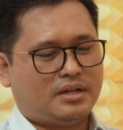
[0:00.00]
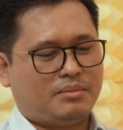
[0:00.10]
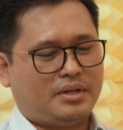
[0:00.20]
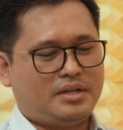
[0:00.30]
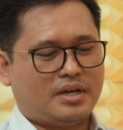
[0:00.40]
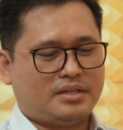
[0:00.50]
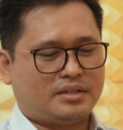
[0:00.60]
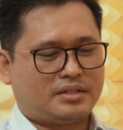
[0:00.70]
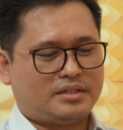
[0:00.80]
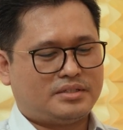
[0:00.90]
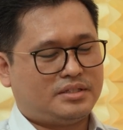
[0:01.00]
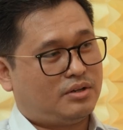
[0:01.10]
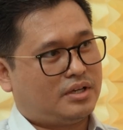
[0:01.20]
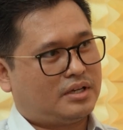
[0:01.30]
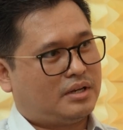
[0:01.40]
dan medianya terisi
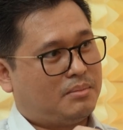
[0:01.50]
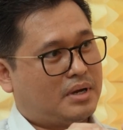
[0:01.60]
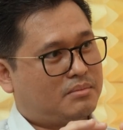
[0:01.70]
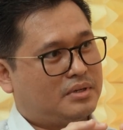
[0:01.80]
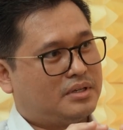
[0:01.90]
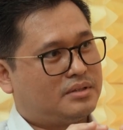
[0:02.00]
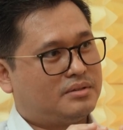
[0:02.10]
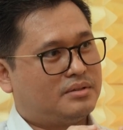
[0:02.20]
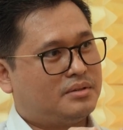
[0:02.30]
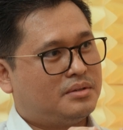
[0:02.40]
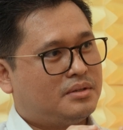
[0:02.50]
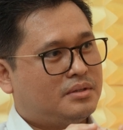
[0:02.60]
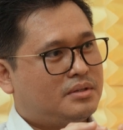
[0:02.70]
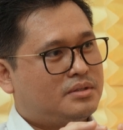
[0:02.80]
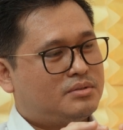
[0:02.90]
oleh lemak begitu. Baik.
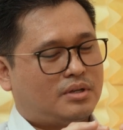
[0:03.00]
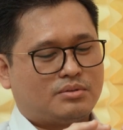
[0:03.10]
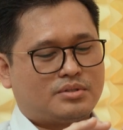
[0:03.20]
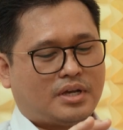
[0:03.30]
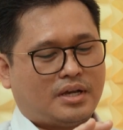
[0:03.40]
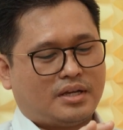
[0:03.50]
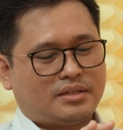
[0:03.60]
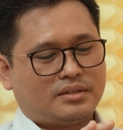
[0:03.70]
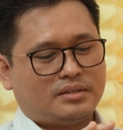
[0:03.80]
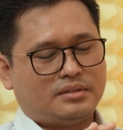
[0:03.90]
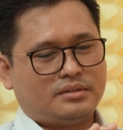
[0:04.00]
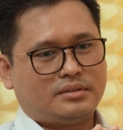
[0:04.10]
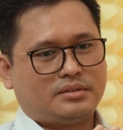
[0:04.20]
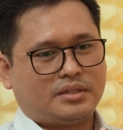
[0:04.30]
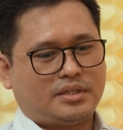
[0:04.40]
Suatu saat
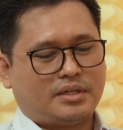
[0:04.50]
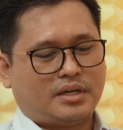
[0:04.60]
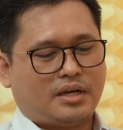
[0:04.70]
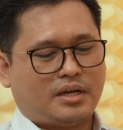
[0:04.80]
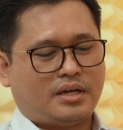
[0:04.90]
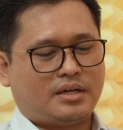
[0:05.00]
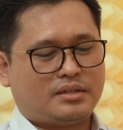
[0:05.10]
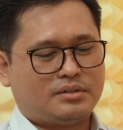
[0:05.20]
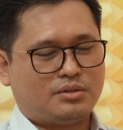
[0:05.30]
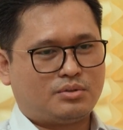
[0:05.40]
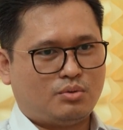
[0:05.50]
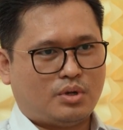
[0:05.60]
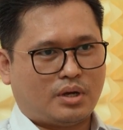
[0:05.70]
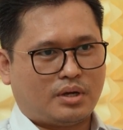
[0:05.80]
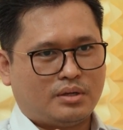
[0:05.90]
ketika
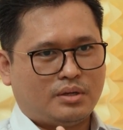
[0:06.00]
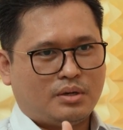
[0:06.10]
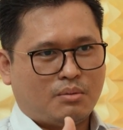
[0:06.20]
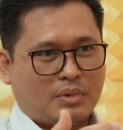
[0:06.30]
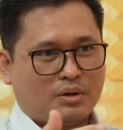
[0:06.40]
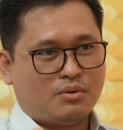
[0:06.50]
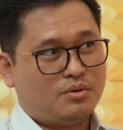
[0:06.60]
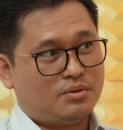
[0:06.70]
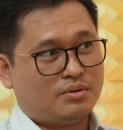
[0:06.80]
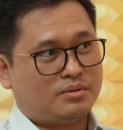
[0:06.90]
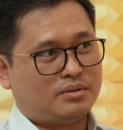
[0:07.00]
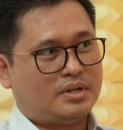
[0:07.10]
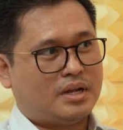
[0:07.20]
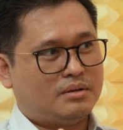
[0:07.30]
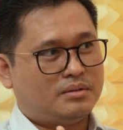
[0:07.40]
sudah menggunung
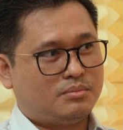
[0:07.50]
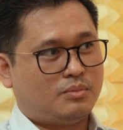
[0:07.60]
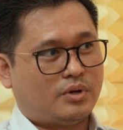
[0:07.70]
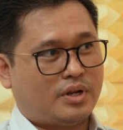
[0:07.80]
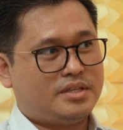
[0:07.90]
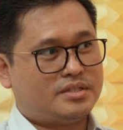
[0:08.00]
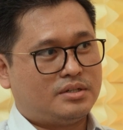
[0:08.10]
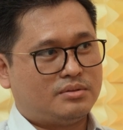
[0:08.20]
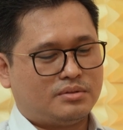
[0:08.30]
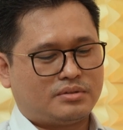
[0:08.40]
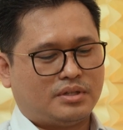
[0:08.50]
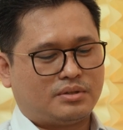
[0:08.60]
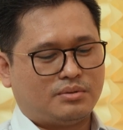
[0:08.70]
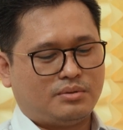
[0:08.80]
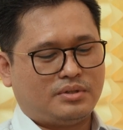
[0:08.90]
dan mulai jenuh,
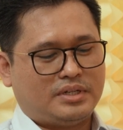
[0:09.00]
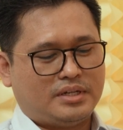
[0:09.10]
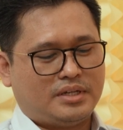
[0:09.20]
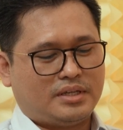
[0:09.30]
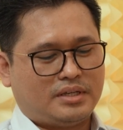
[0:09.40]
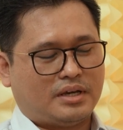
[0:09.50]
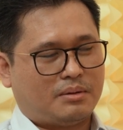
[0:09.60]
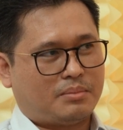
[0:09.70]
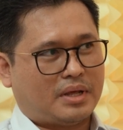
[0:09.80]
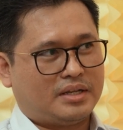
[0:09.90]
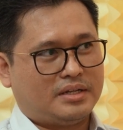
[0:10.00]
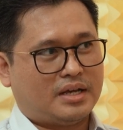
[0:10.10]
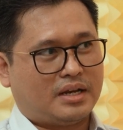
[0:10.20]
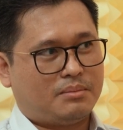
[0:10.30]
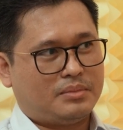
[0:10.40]
tentu dinding yang paling
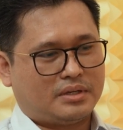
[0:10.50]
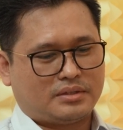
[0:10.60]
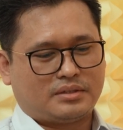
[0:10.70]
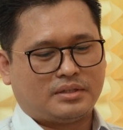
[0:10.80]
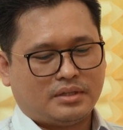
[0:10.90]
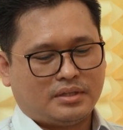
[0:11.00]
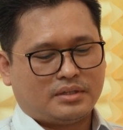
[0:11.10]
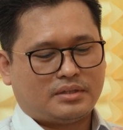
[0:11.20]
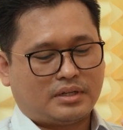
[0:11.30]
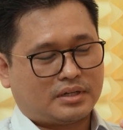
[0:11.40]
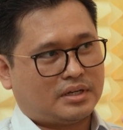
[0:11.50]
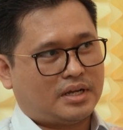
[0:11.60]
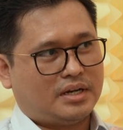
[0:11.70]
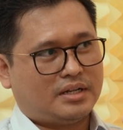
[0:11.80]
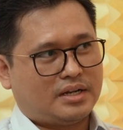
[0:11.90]
dalam yang
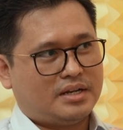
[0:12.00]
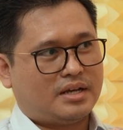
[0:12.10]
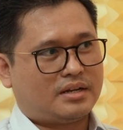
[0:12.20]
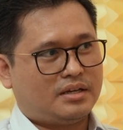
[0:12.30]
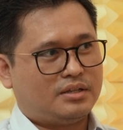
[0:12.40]
terkena aliran darah